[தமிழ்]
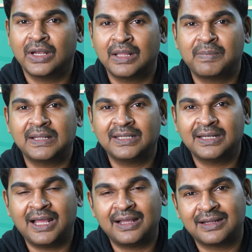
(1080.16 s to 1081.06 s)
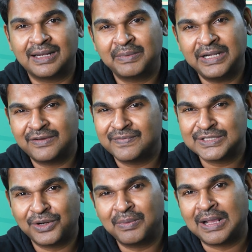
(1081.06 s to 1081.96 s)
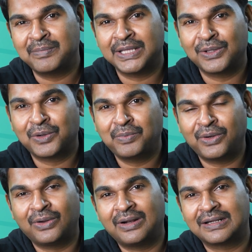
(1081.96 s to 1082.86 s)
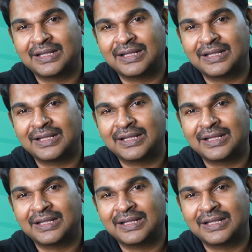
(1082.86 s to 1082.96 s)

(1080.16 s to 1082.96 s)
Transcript: ஸோ இன்னைக்கு பார்த்தீங்கன்னா நம்ம இன்டர்ஃபேஸில் ரொம்ப கம்மியாக தான் ஒர்க் பண்ணோம்